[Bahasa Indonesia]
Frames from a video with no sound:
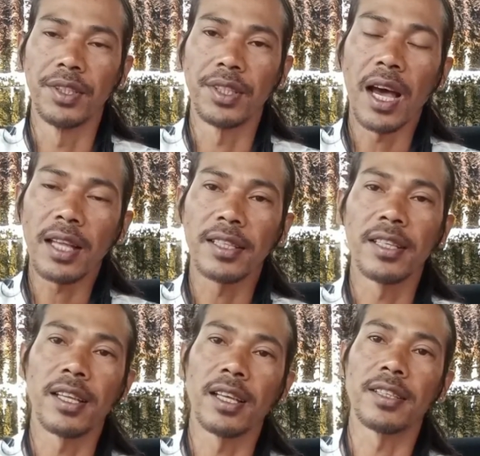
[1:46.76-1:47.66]
di saat
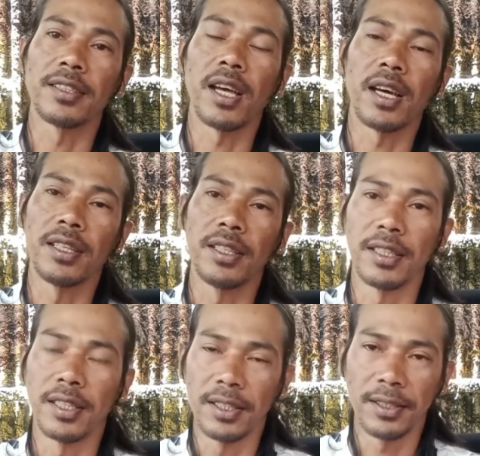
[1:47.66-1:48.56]
kita
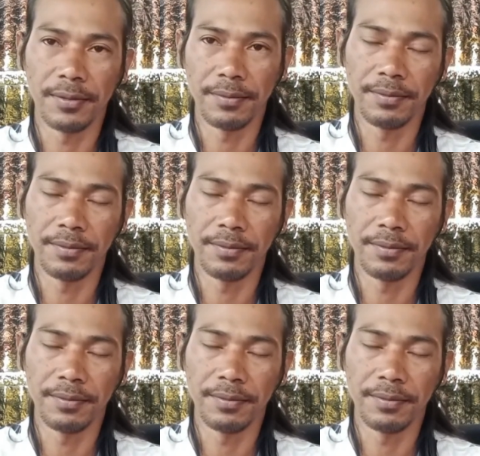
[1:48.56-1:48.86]
tersakiti